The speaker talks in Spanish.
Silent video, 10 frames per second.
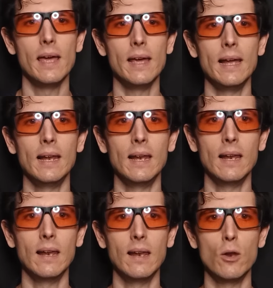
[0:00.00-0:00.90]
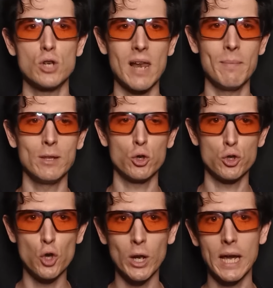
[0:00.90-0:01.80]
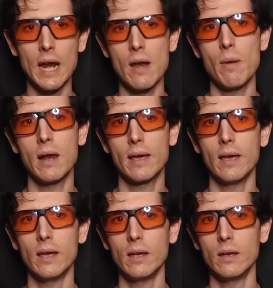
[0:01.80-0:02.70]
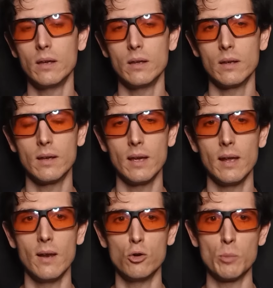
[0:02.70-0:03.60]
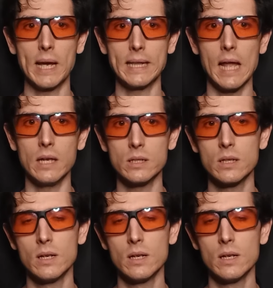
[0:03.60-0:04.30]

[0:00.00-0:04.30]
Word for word: los alimentos de origen animal que los vegetales.